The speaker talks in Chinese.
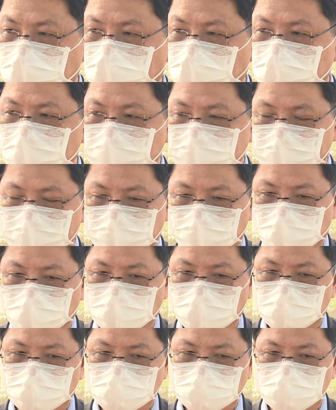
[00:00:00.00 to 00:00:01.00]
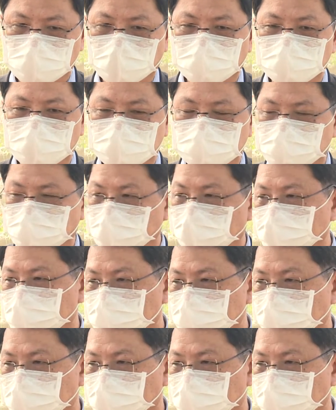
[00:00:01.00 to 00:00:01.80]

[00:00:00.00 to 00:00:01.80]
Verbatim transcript: 后我们有稍微 delay